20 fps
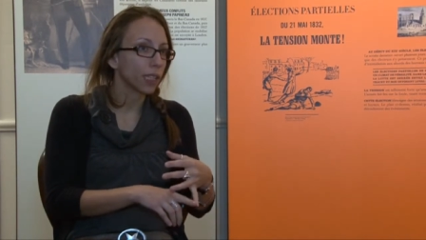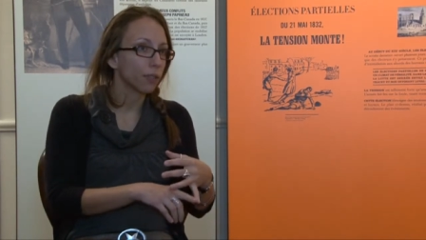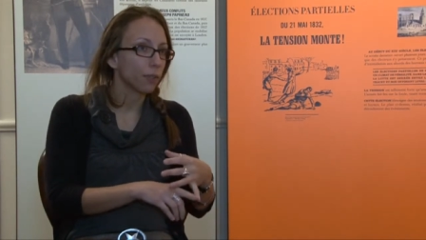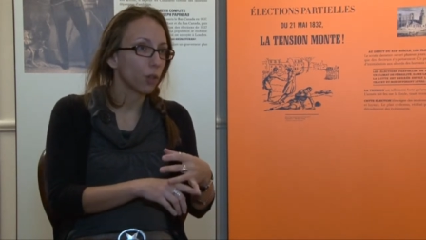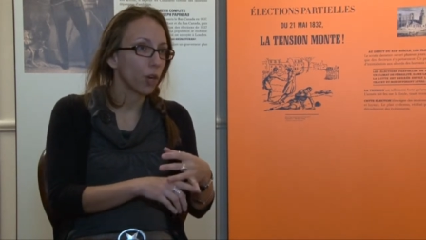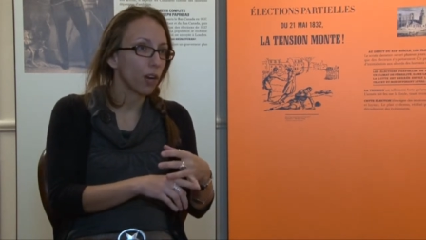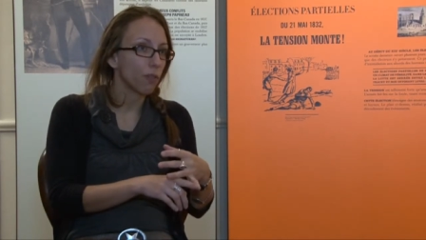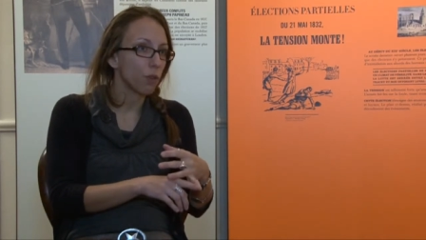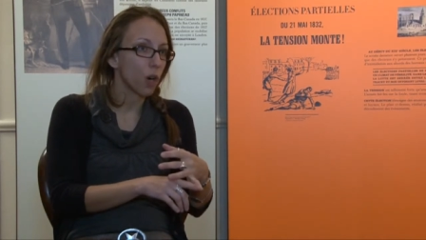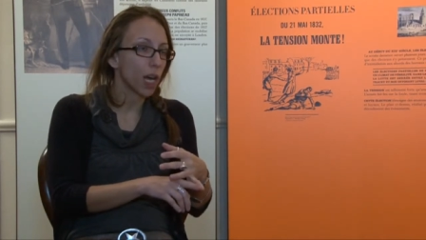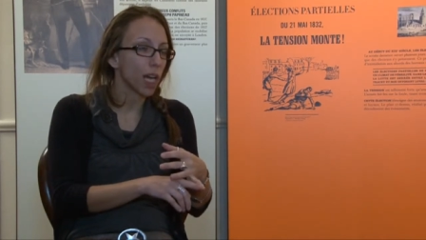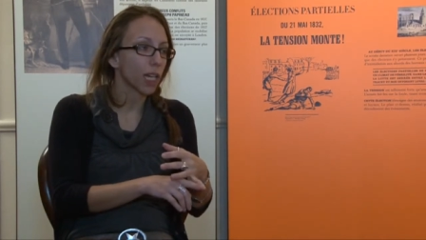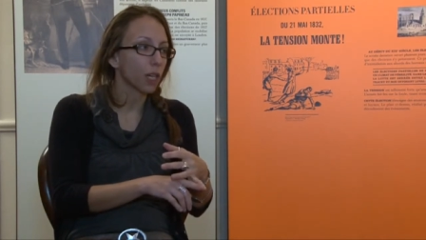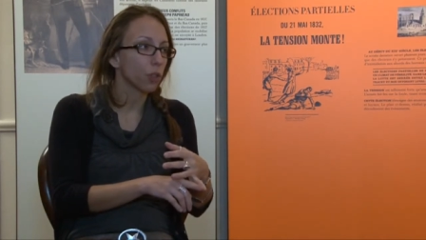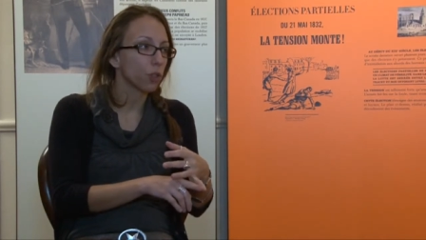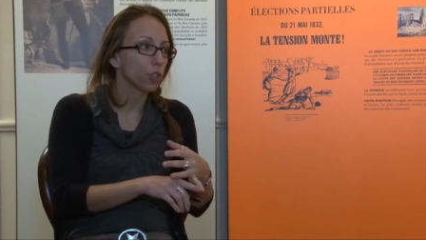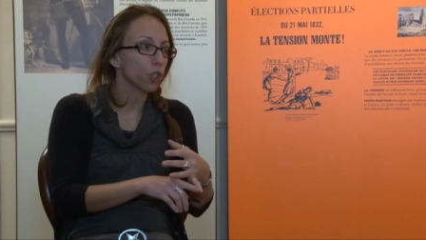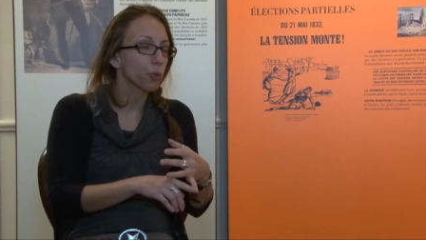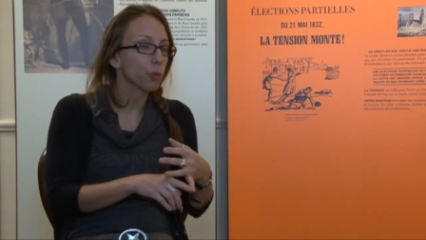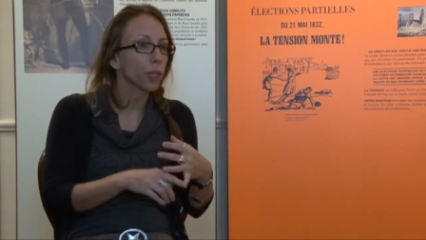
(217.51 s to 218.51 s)
Ils vont avoir à
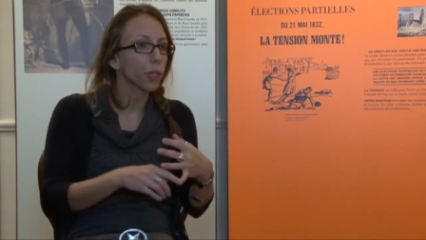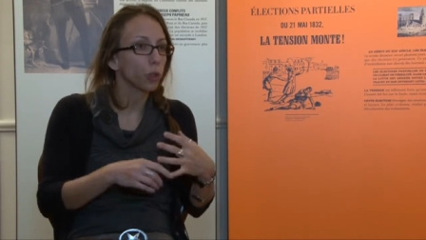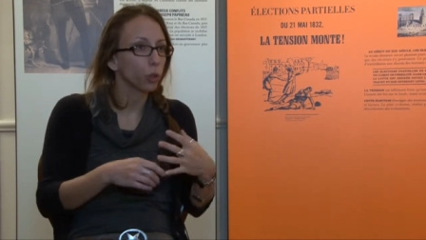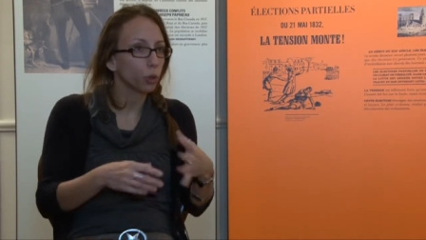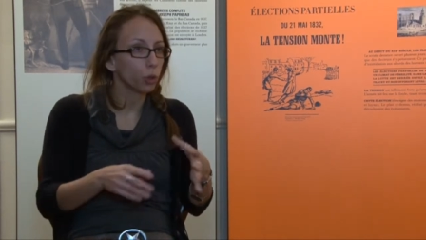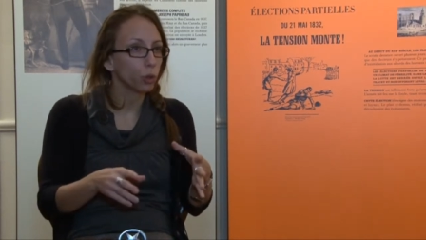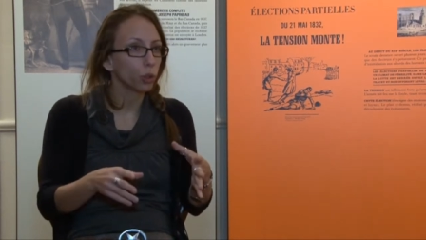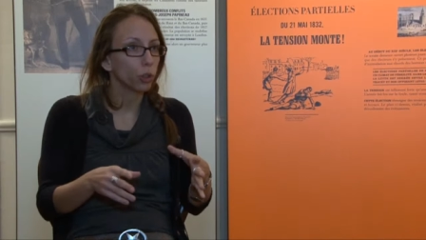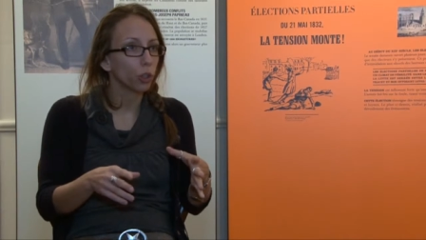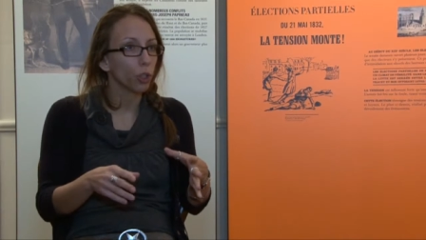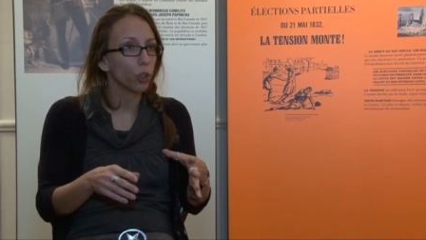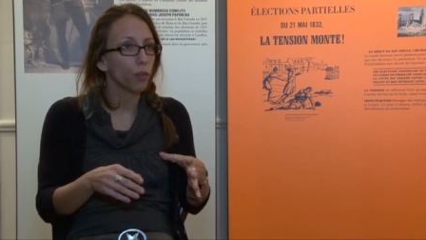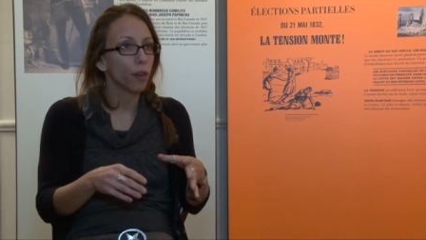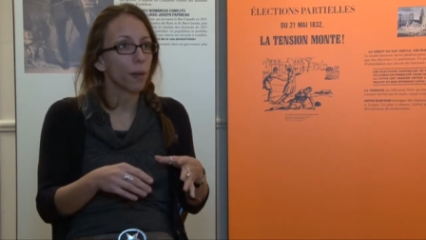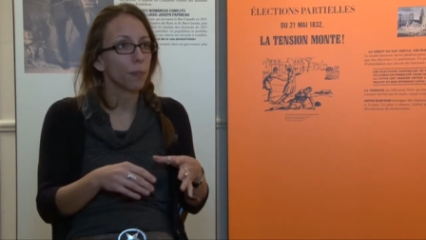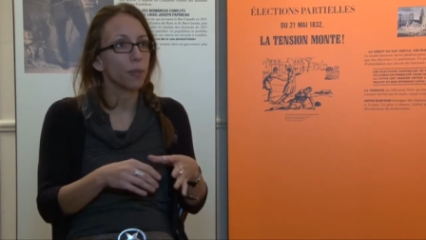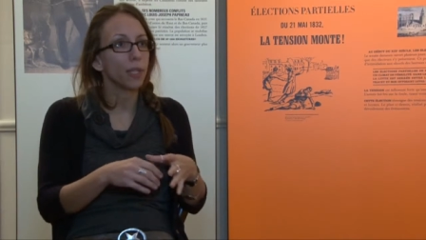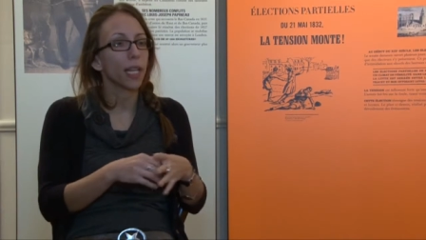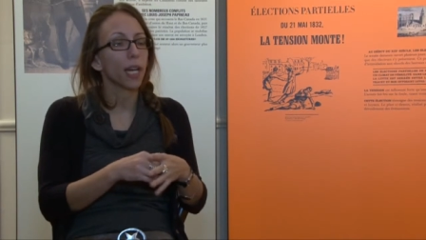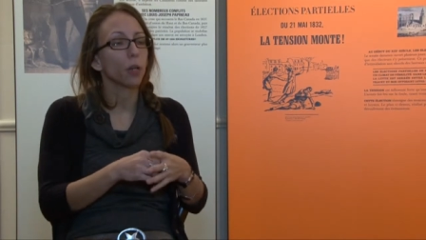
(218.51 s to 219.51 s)
construire une route qu'on va
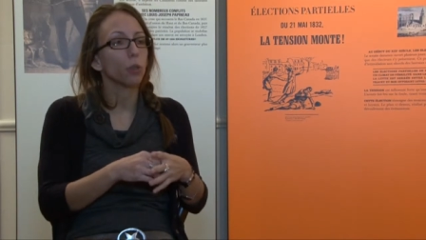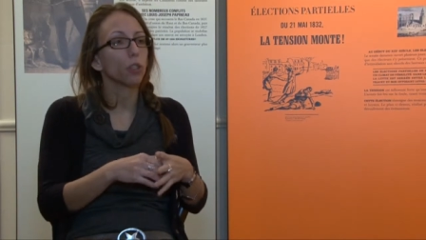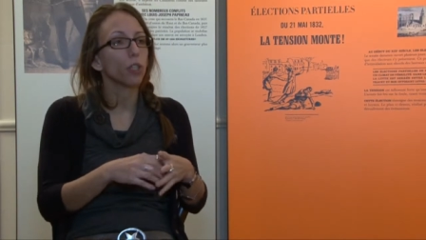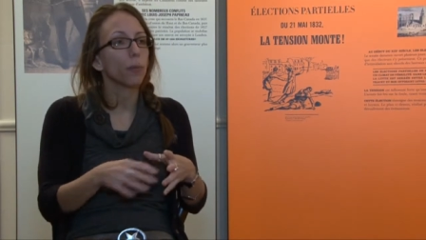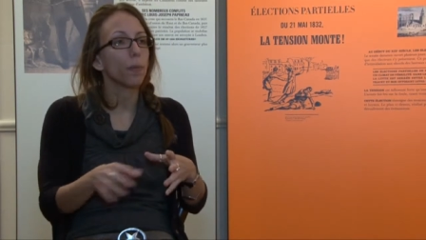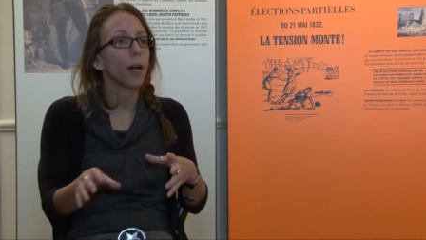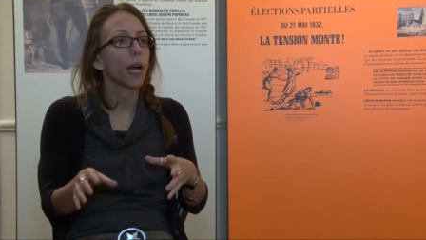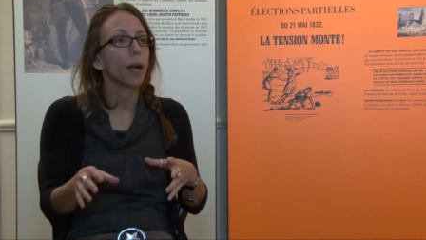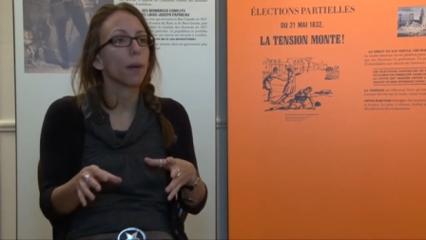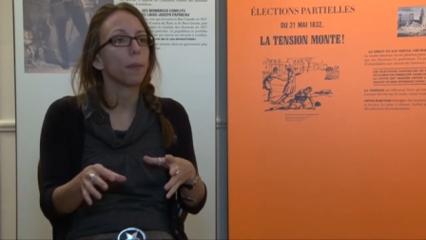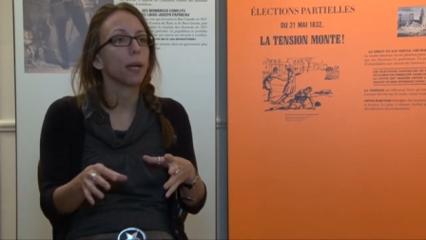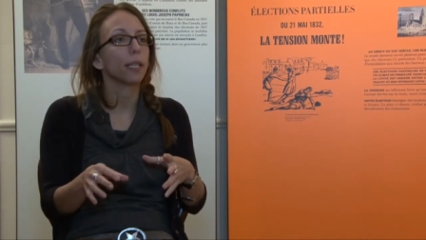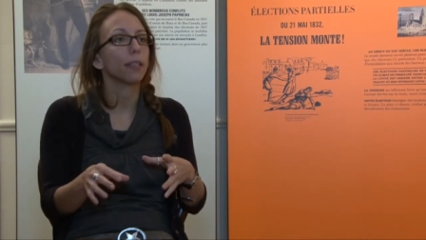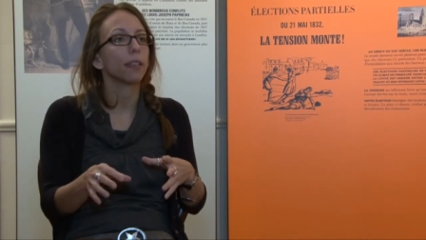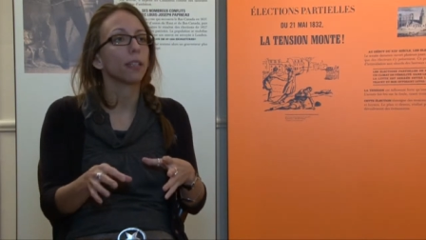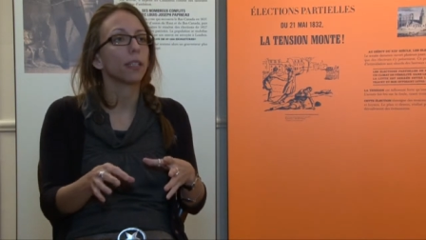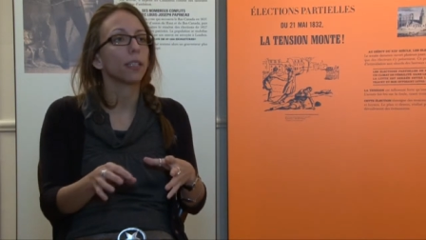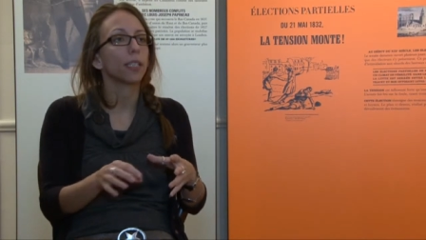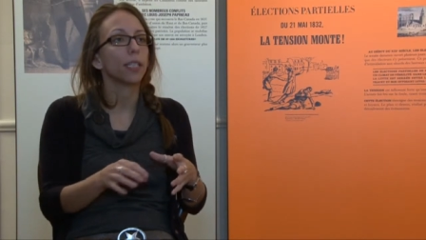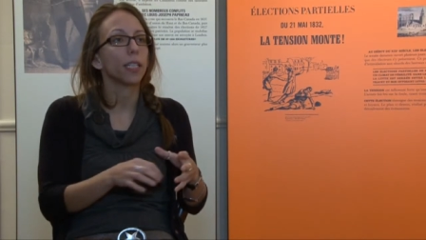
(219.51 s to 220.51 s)
appeler la route de
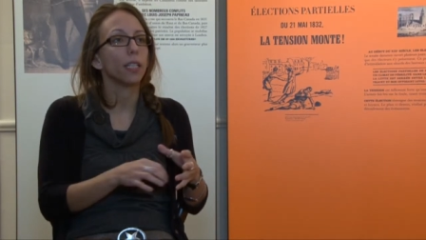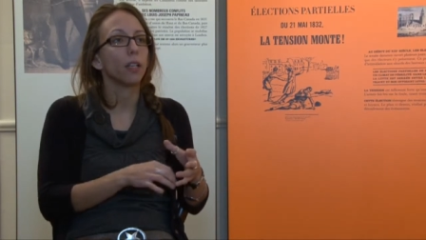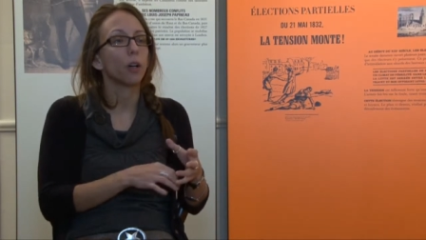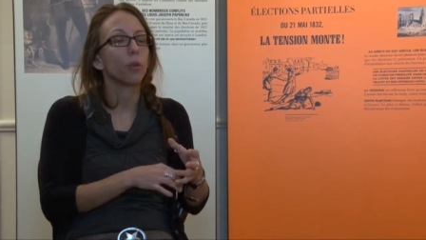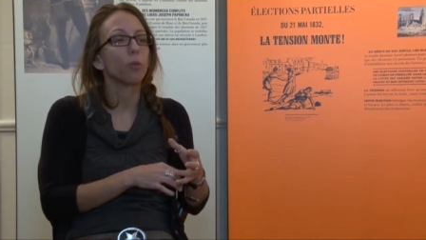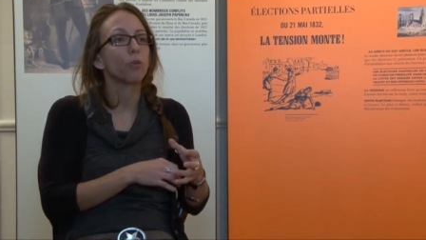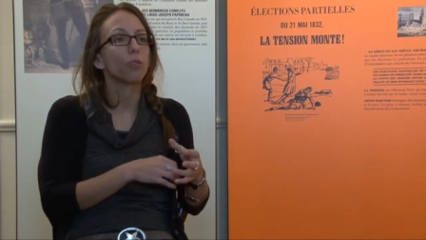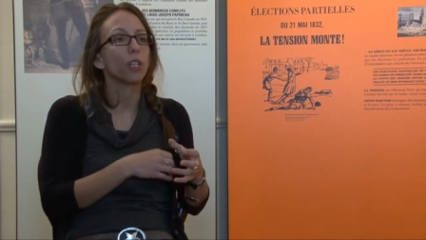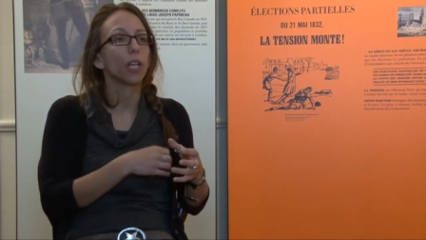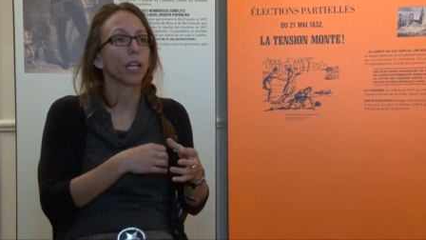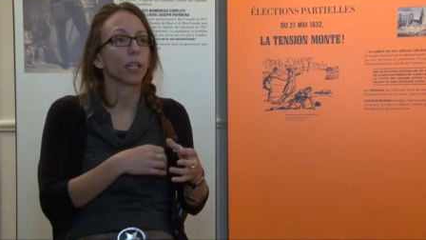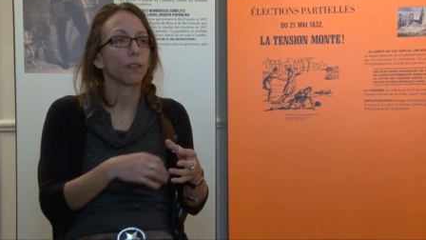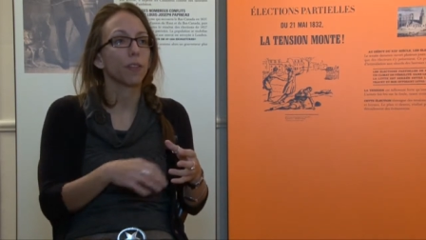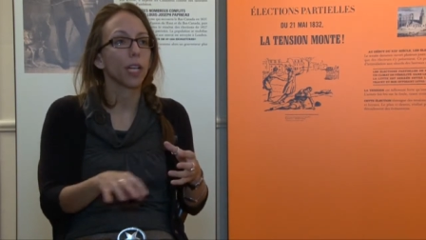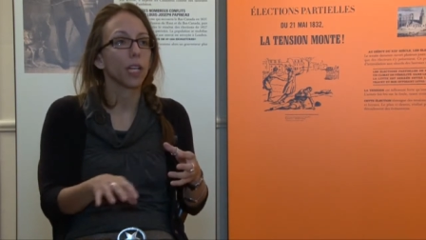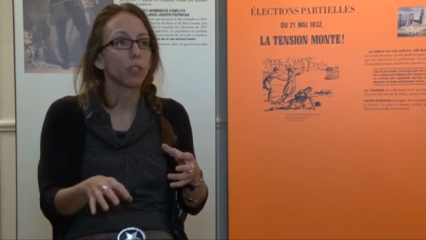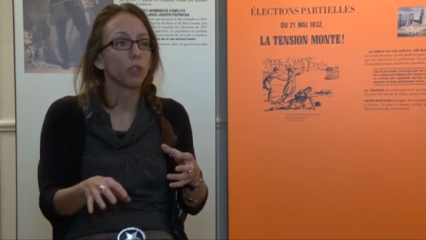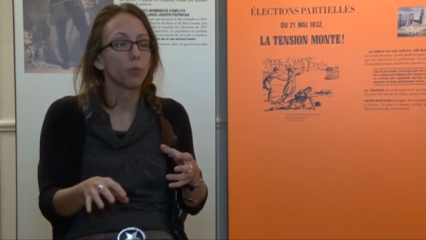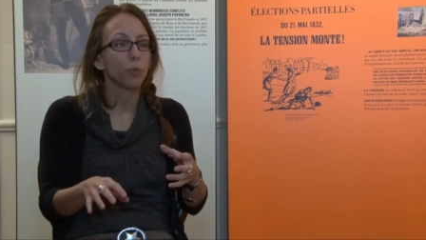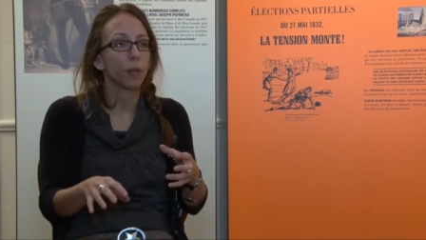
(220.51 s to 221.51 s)
Paramata qui longe la
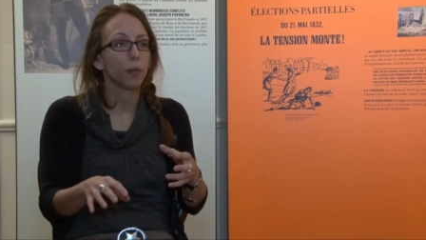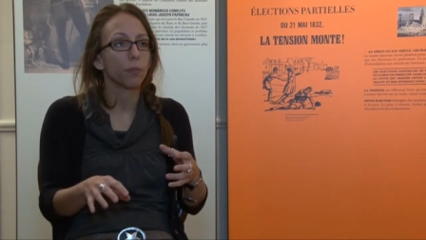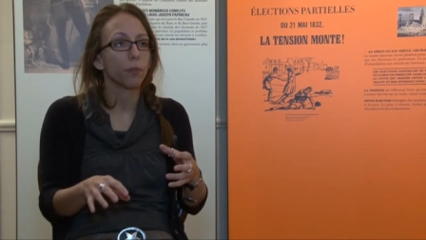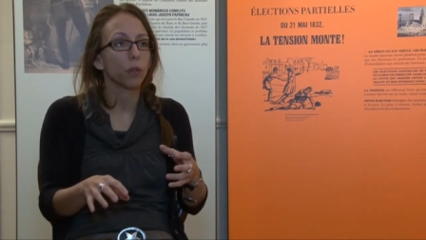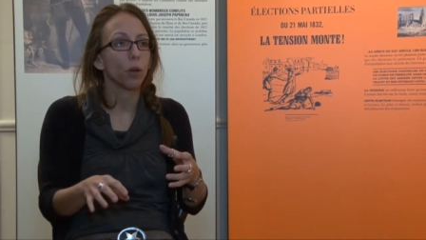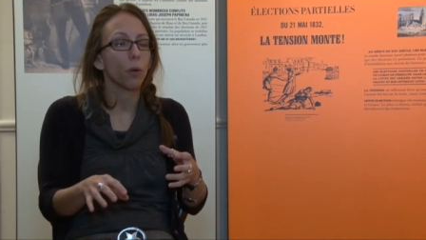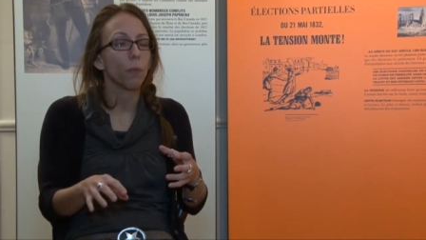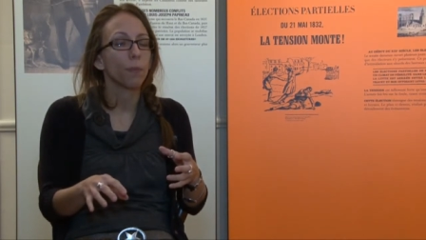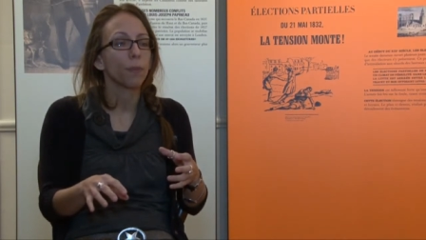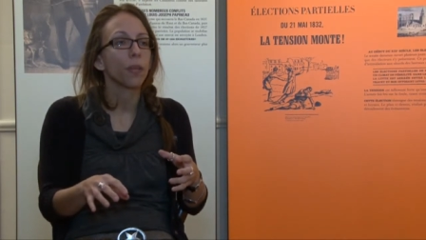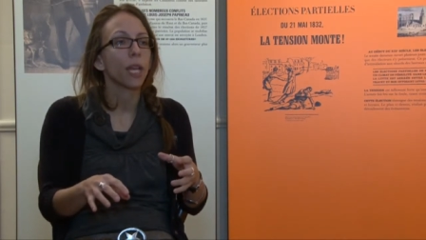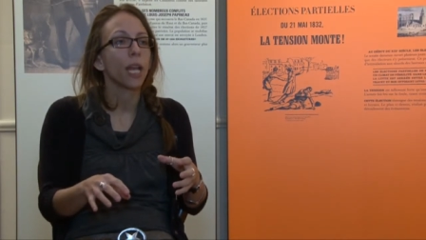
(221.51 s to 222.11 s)
rivière du même nom.